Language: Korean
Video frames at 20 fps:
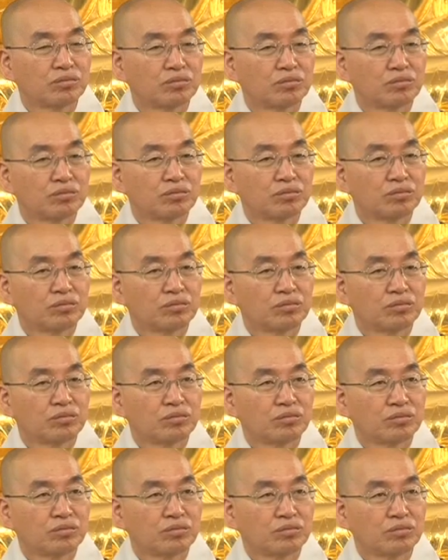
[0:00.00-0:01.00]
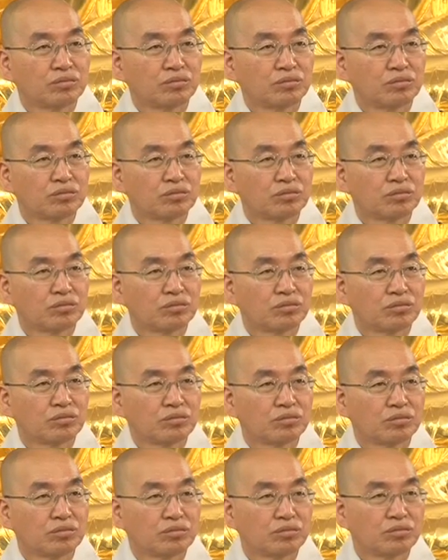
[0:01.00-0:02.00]
없는 사람은
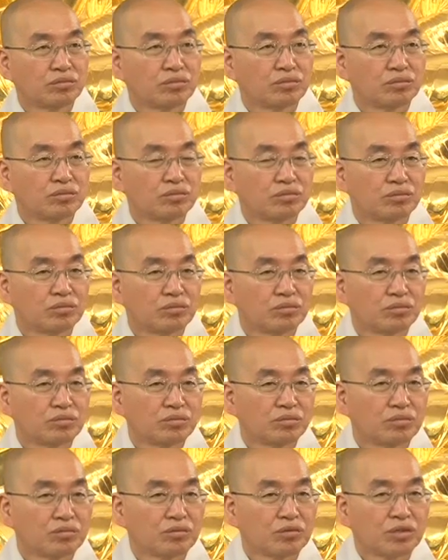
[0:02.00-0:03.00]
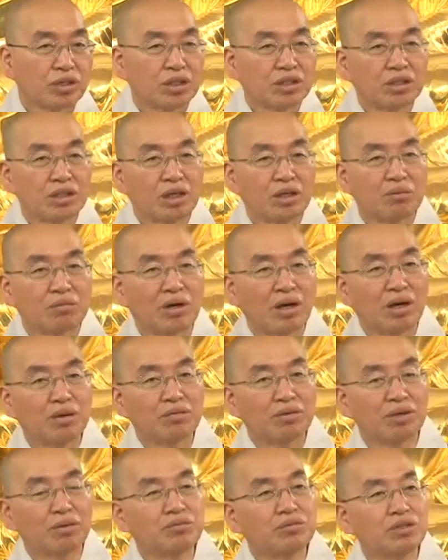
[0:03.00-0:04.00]
같거든요. 지금 같이 할
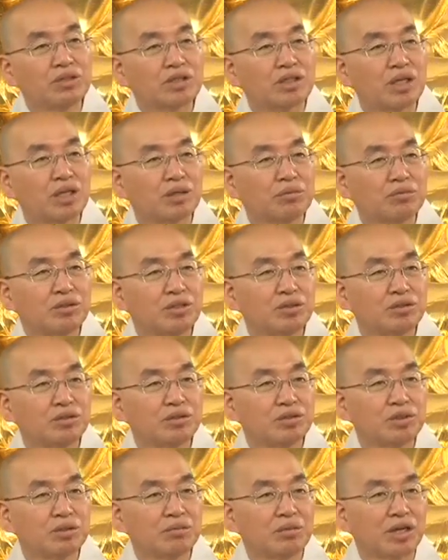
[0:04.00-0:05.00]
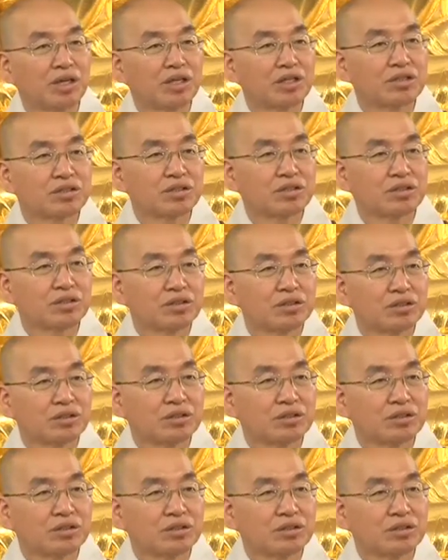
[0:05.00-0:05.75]
마음이 없는 사람이 의심하겠어?